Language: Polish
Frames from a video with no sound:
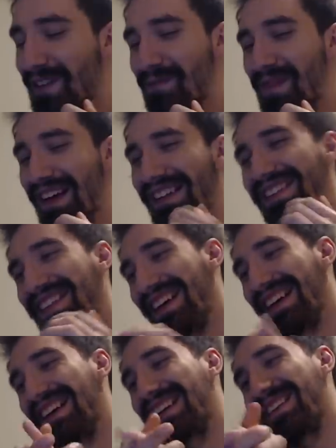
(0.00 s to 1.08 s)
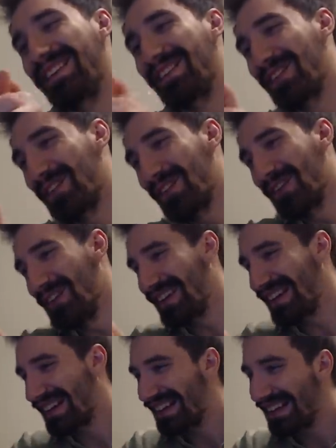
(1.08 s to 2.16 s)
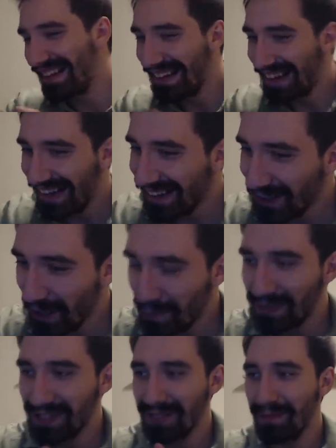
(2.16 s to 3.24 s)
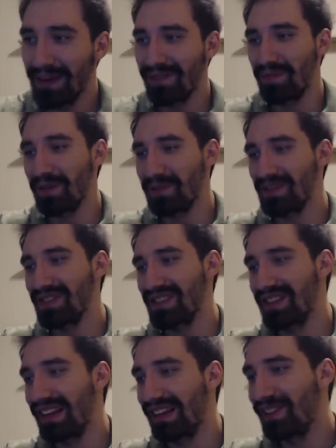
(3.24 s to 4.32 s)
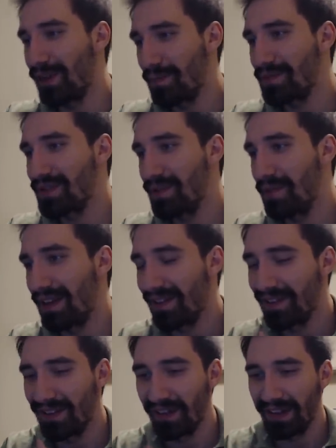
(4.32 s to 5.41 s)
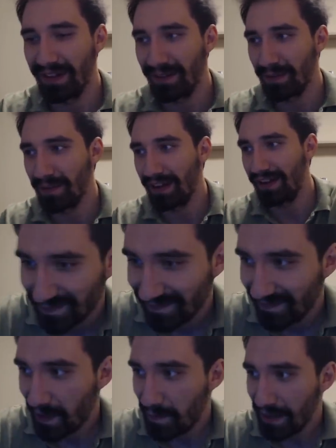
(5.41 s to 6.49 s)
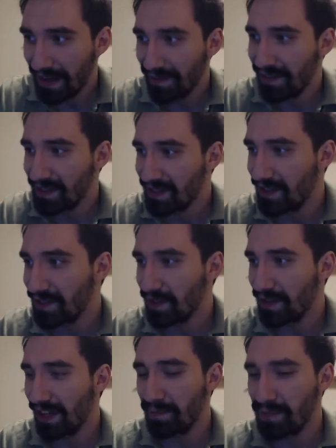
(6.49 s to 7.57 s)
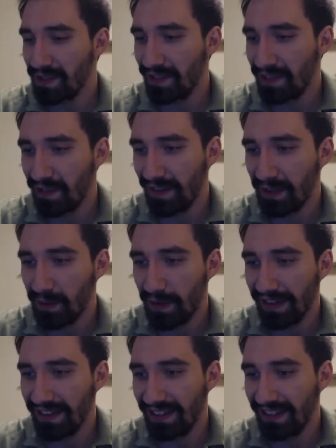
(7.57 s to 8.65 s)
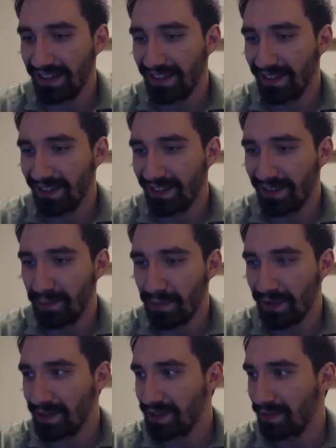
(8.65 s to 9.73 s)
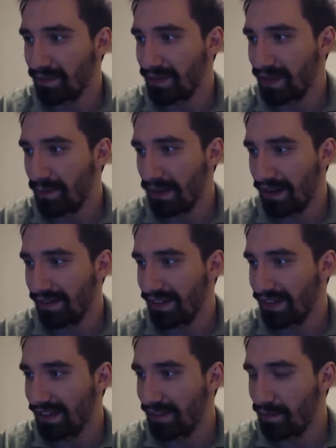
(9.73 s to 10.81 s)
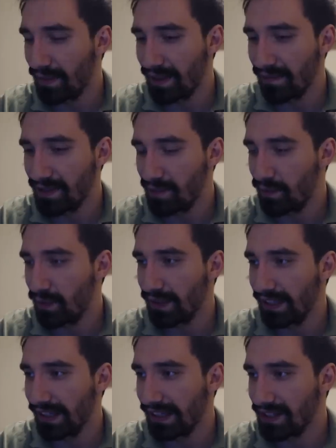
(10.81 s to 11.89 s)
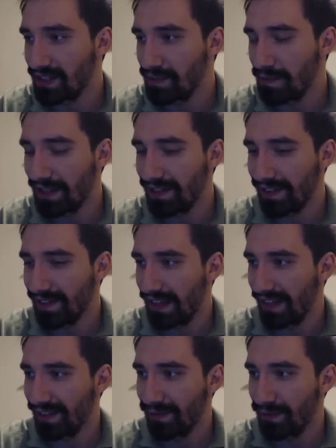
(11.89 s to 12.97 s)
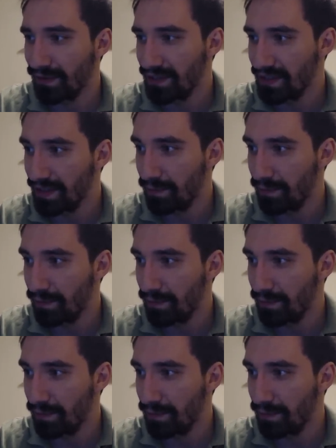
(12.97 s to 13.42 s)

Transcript: Masakra, no kurde. Ale dobrze się bardzo, powiem szczerze tak, dobrze się bardzo oglądało tą galę. Naprawdę, że też to tak przygotowali ładnie, to jest pokcząp. naprawdę, no, a potem się pluje jakiś śmieć z KSW, gdzie